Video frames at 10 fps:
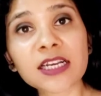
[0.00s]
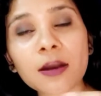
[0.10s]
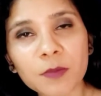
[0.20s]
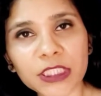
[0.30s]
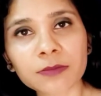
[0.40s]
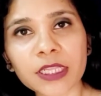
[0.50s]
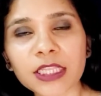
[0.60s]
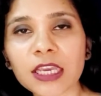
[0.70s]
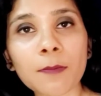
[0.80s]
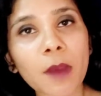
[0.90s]
गमीज मिलती
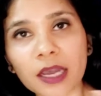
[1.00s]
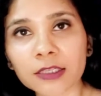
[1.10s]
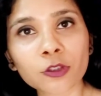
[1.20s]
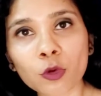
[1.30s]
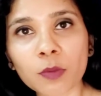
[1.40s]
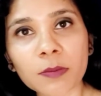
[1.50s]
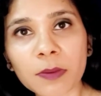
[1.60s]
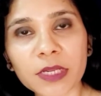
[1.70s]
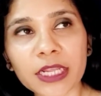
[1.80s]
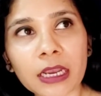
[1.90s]
है बारह सौ में
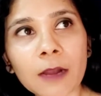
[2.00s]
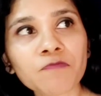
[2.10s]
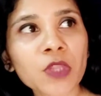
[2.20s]
मिलेगा